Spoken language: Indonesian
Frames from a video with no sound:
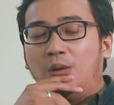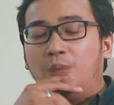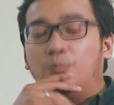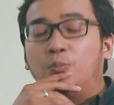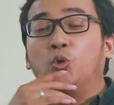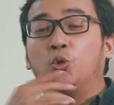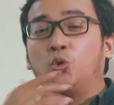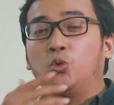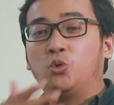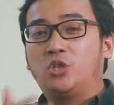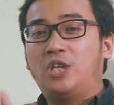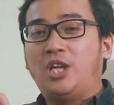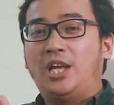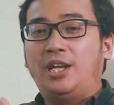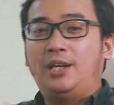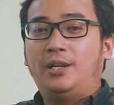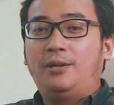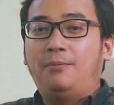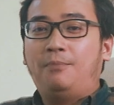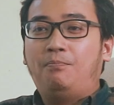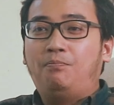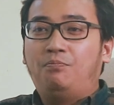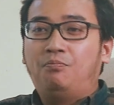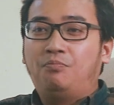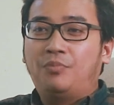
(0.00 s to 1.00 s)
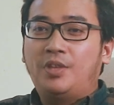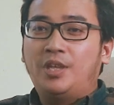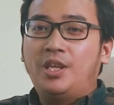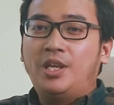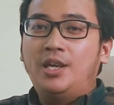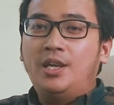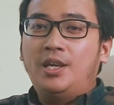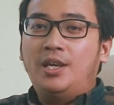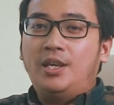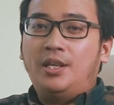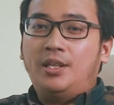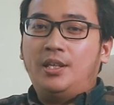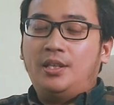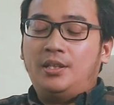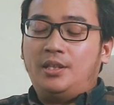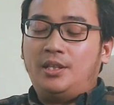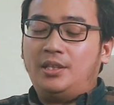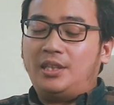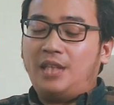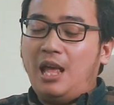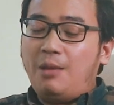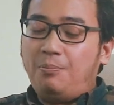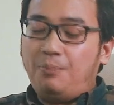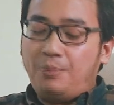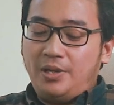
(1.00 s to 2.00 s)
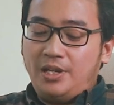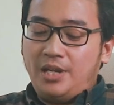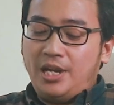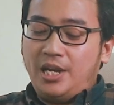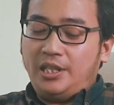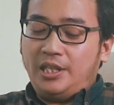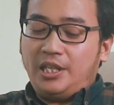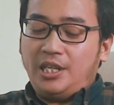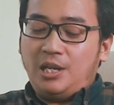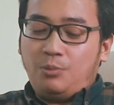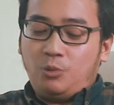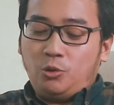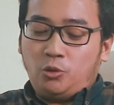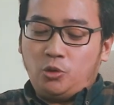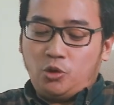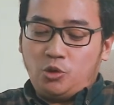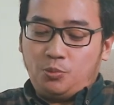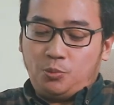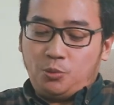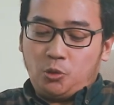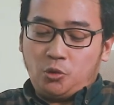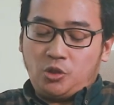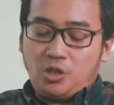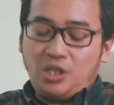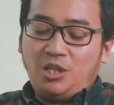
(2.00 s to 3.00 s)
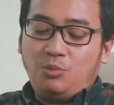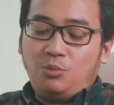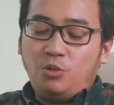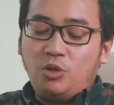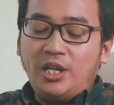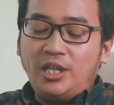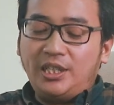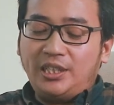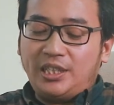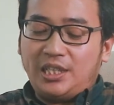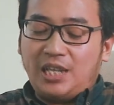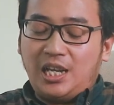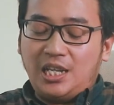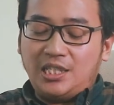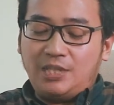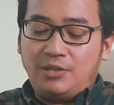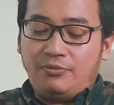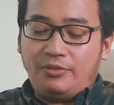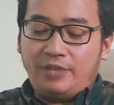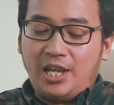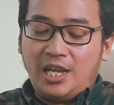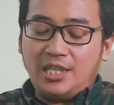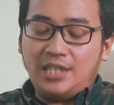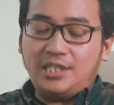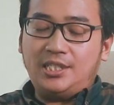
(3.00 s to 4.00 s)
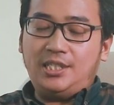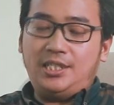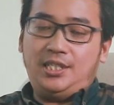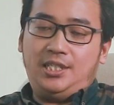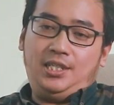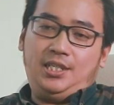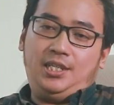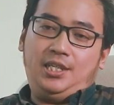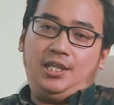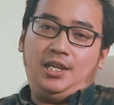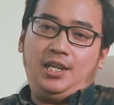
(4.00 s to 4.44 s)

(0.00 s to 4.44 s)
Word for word: putusan tetapi dari 37 putusan kemudian kita klasifikasi.